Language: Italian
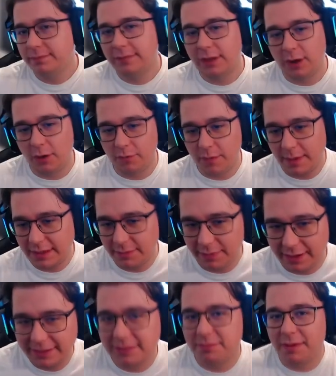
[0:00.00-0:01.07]
Allora, ovviamente
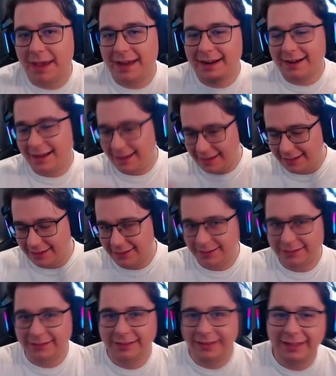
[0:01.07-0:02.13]
per si parla
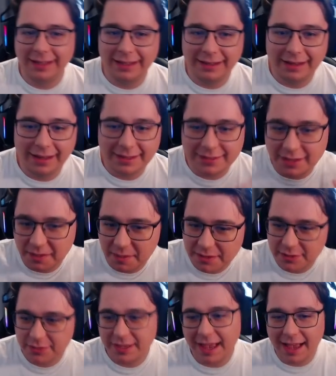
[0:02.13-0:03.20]
no, del, dell'essere
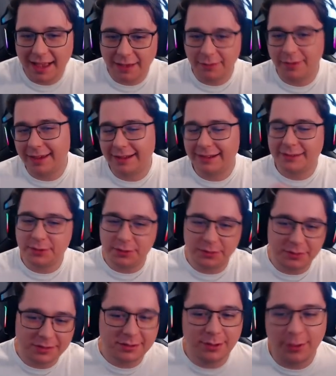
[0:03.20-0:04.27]
mezzosangue, il
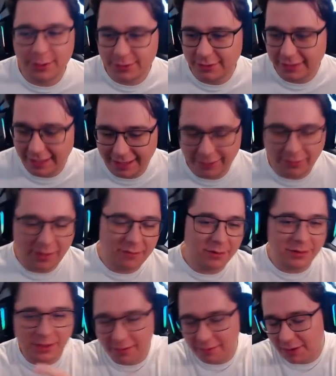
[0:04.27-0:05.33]
solito discorso del una
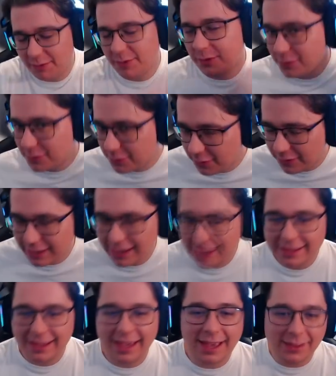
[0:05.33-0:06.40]
volta che vai qui non si torna
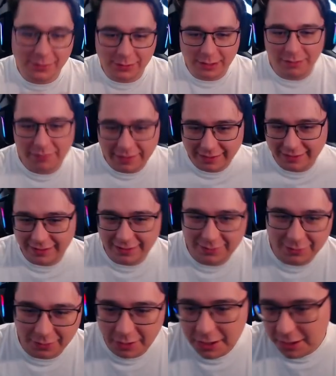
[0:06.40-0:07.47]
indietro, ti ha
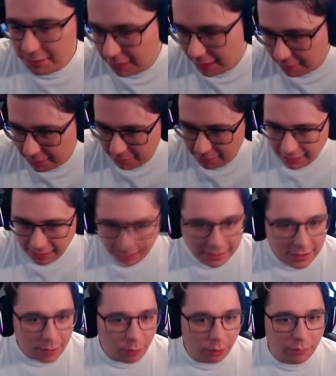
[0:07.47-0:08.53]
avvertito, bla bla bla.
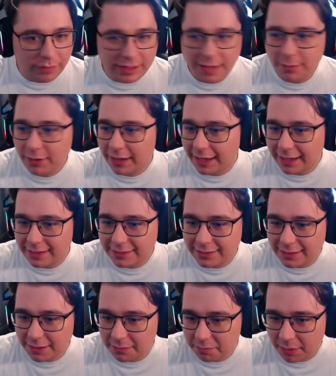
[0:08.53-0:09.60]
Qua lo vediamo che
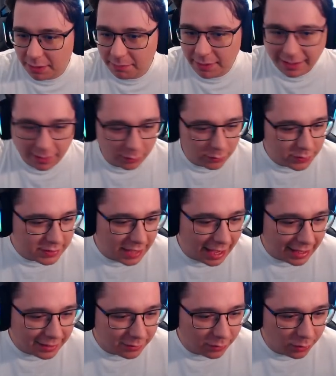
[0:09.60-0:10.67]
si prepara lo
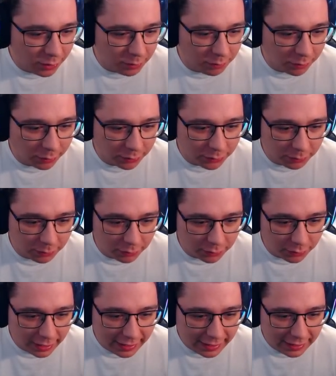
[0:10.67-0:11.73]
zaino, molto
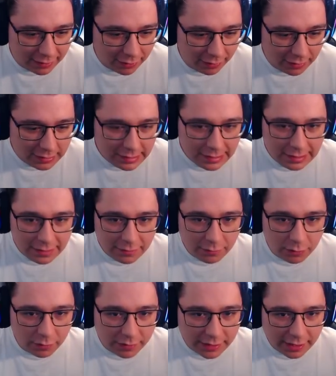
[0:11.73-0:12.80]
molto carino.
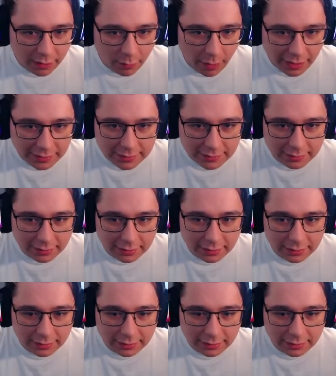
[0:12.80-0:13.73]
Volevo vedere questo.